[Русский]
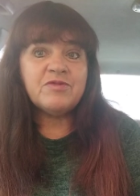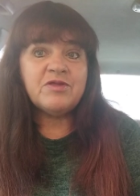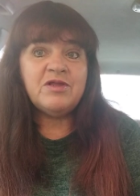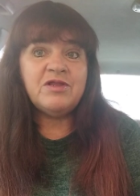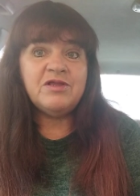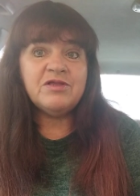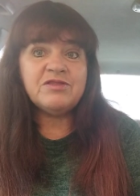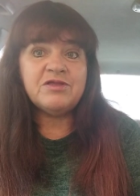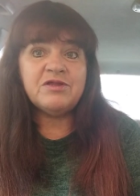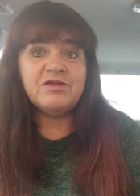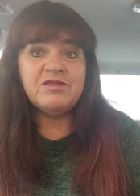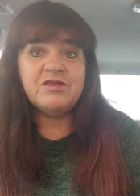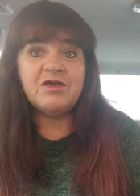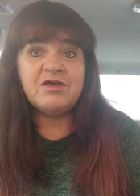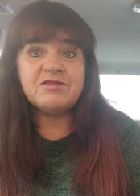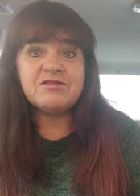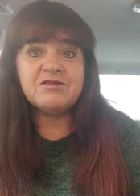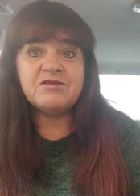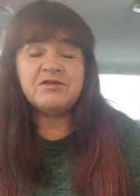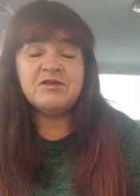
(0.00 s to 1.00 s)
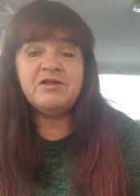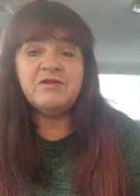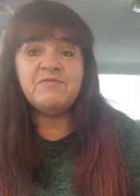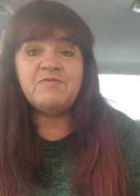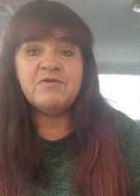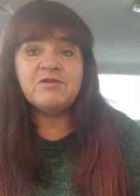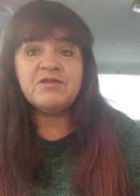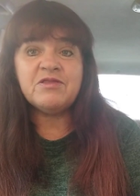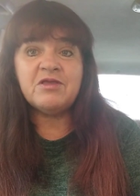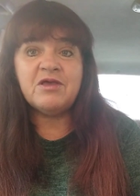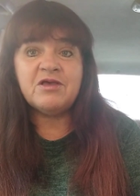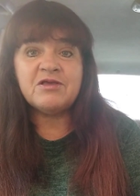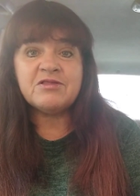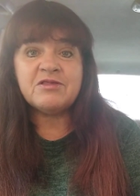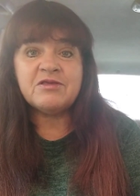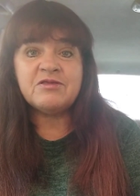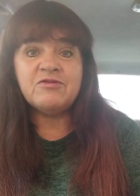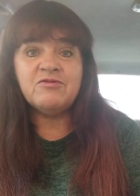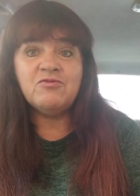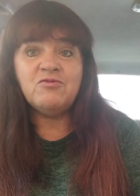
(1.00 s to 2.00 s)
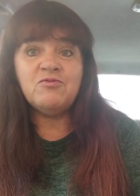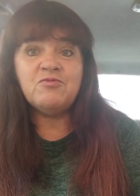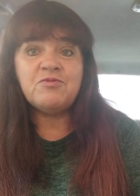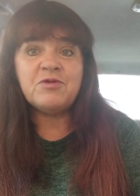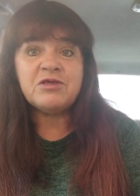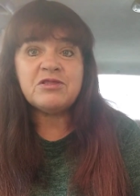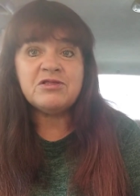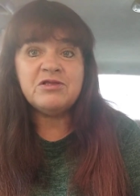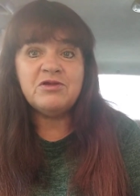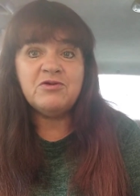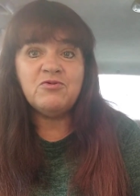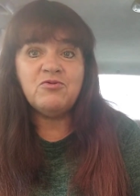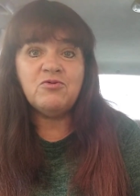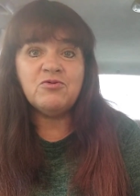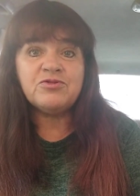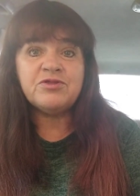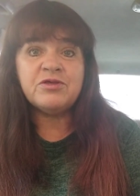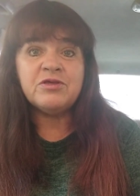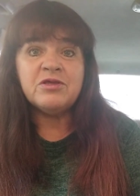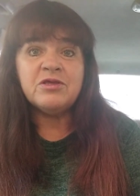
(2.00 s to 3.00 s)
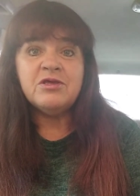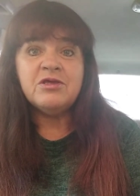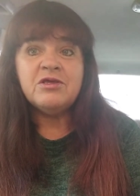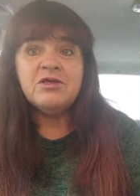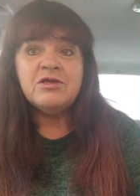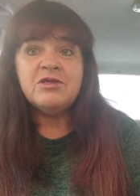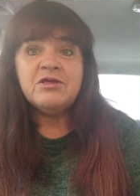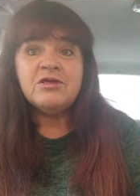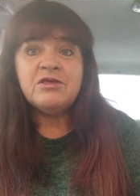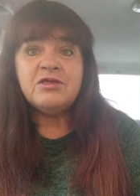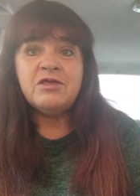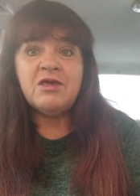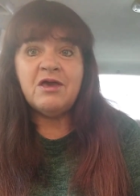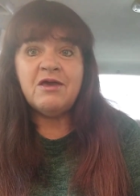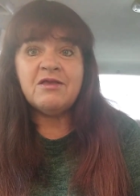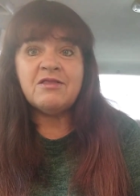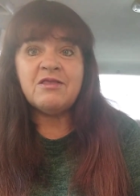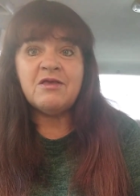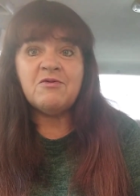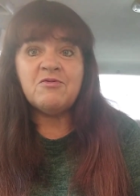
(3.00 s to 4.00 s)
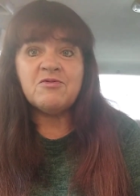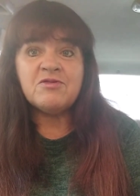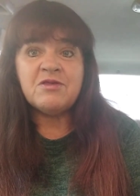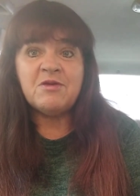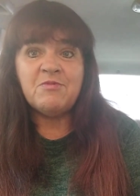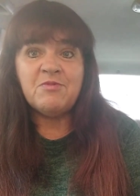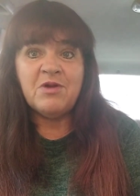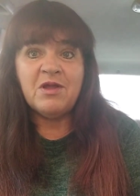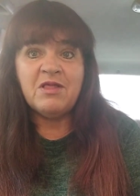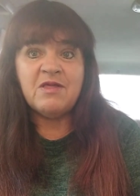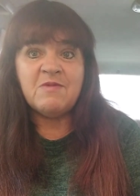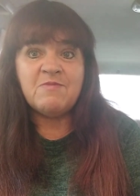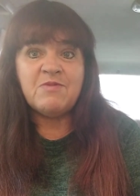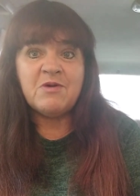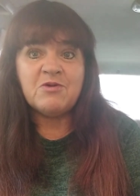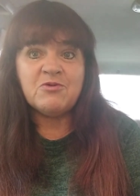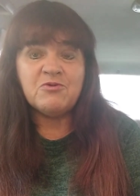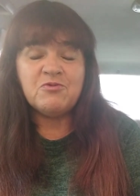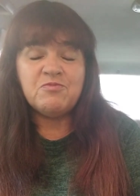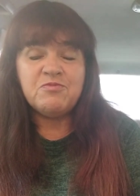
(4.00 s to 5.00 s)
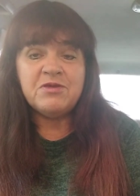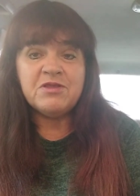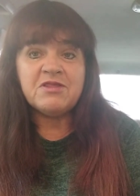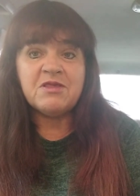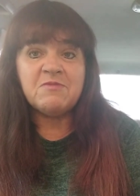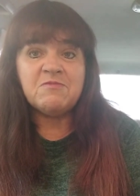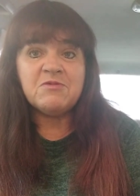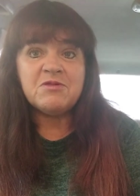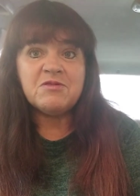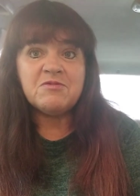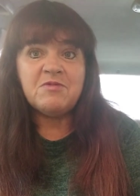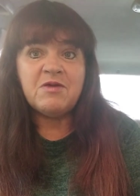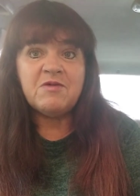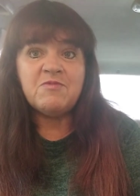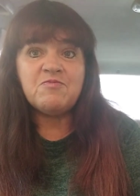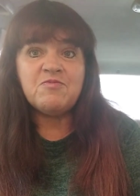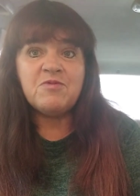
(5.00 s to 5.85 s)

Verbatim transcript: или 13, или 15. Ну, прошли годы, я это собрала по крупицам из своей